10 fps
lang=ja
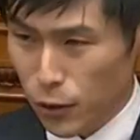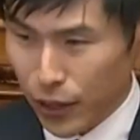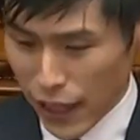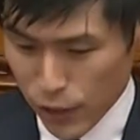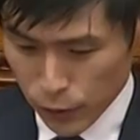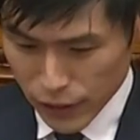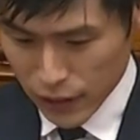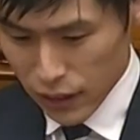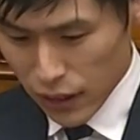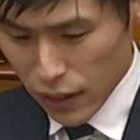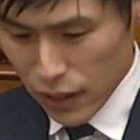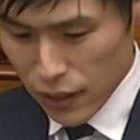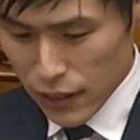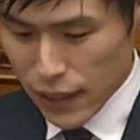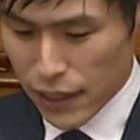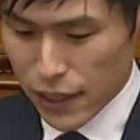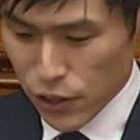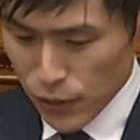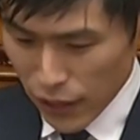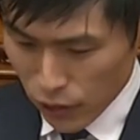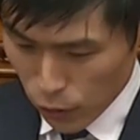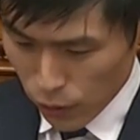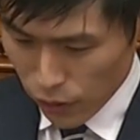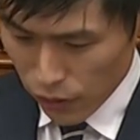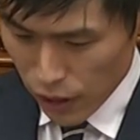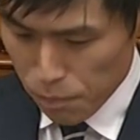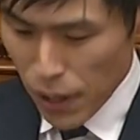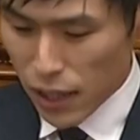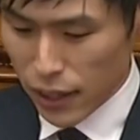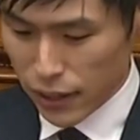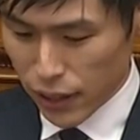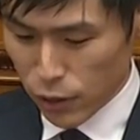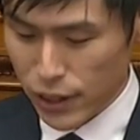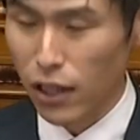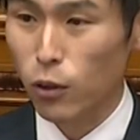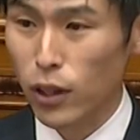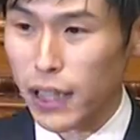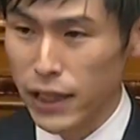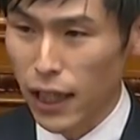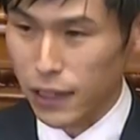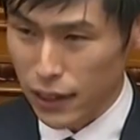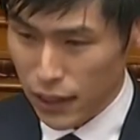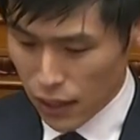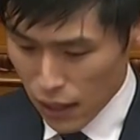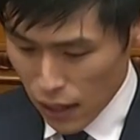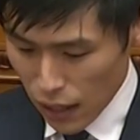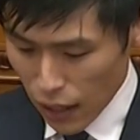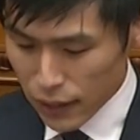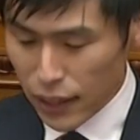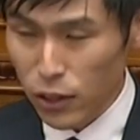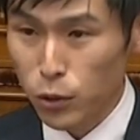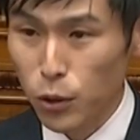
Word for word: 党を代表し、2020年度一般会計予算ほか2案に反対の